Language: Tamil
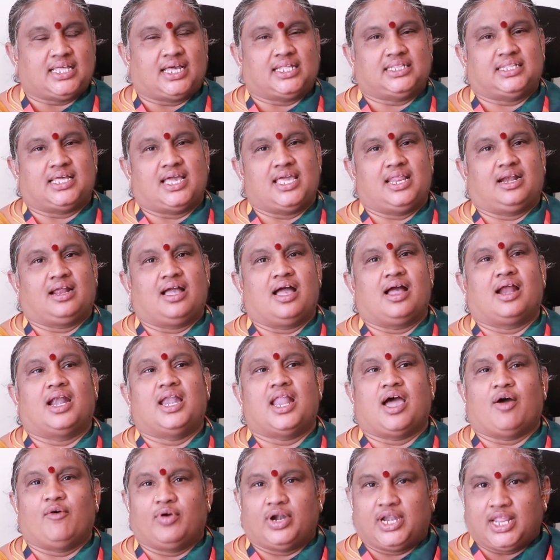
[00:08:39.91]
தாத்தா
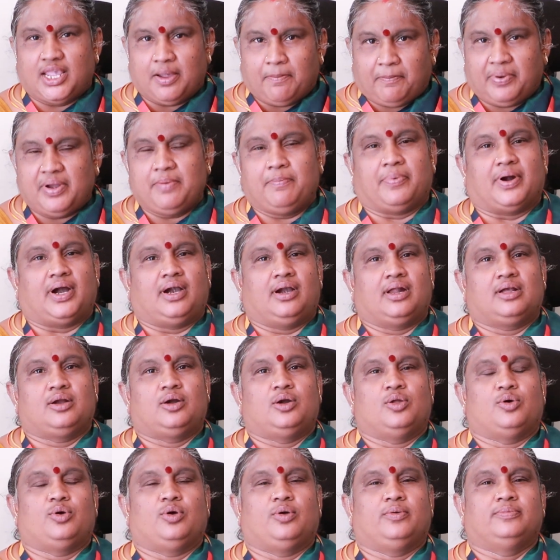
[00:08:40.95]
இருக்காங்கன்னா அவங்ககிட்ட எப்படி
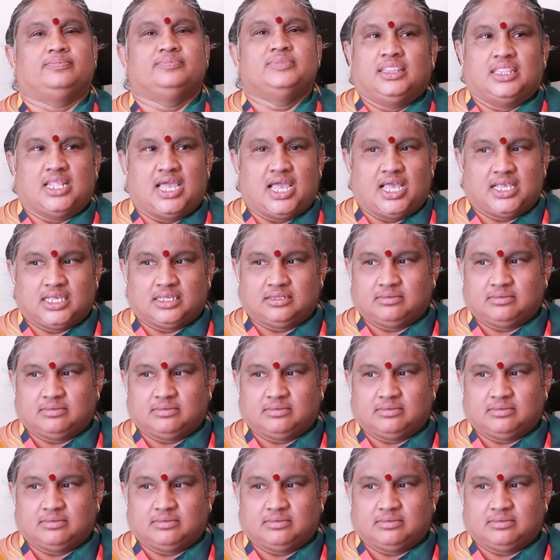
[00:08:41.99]
பழகணும் இந்த